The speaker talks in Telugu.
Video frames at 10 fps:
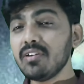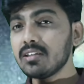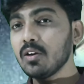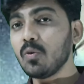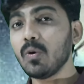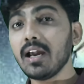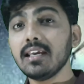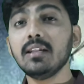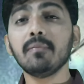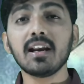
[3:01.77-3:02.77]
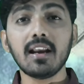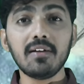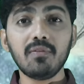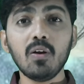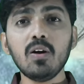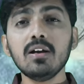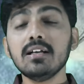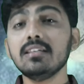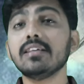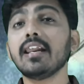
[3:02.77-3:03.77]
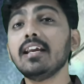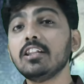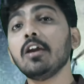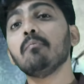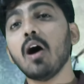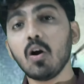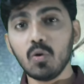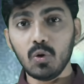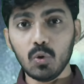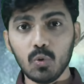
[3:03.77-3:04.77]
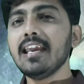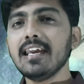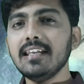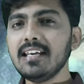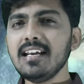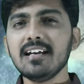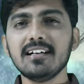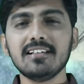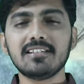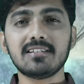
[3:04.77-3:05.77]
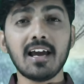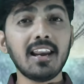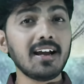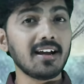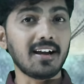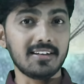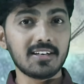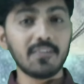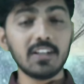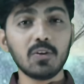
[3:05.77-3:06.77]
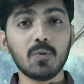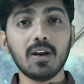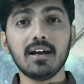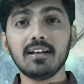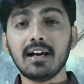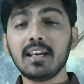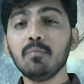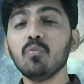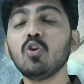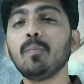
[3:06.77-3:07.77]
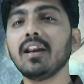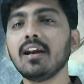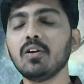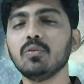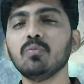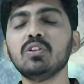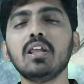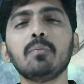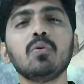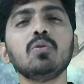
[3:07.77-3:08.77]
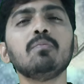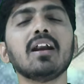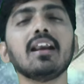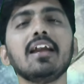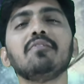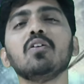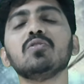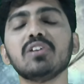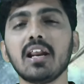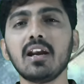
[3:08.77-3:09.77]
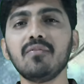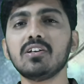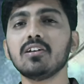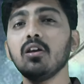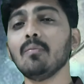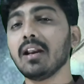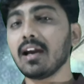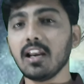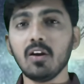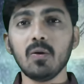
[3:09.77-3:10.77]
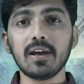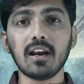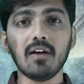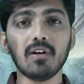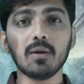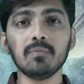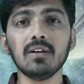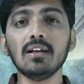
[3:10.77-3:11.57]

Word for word: ఏ విషయం కూడా ఇది మన లైఫ్లో జరిగితే బాగుండు ఇది చాలా కష్టమైంది కూడా అంటే మునుపెన్నడు ముందెప్పుడు మన లైఫ్లో జరగని విషయాలు మన కళల్లోకి రావడం